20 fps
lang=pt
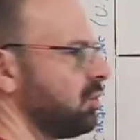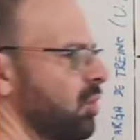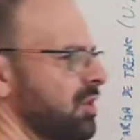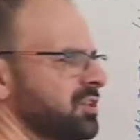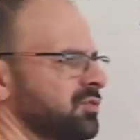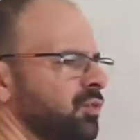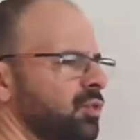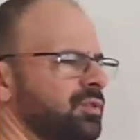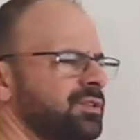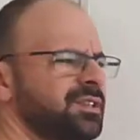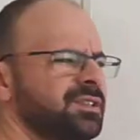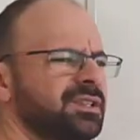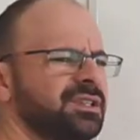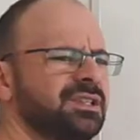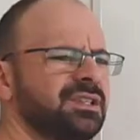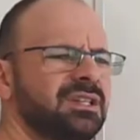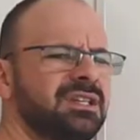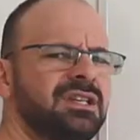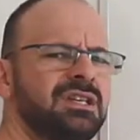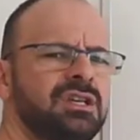quais foram os
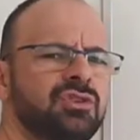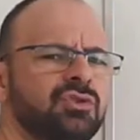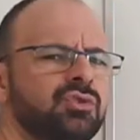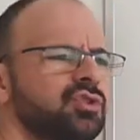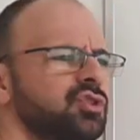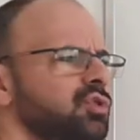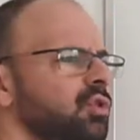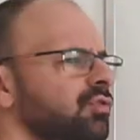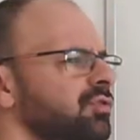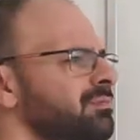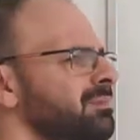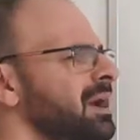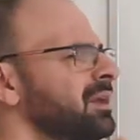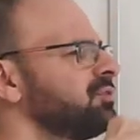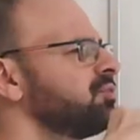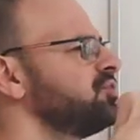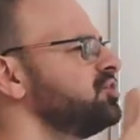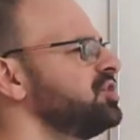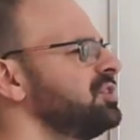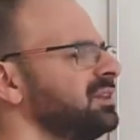exercícios, se houve
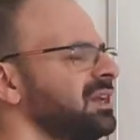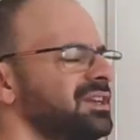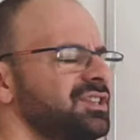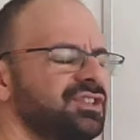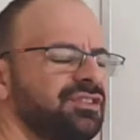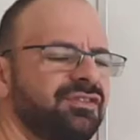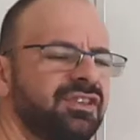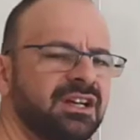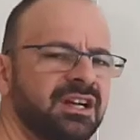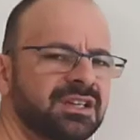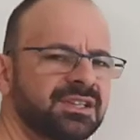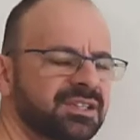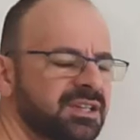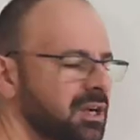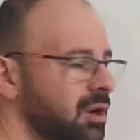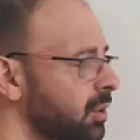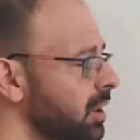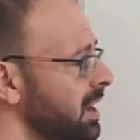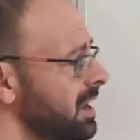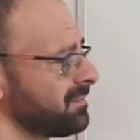métodos de
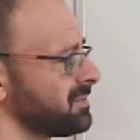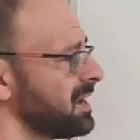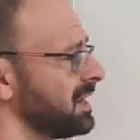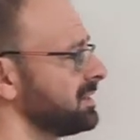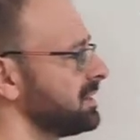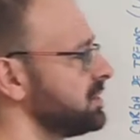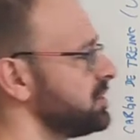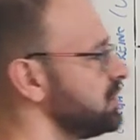intensificação, nada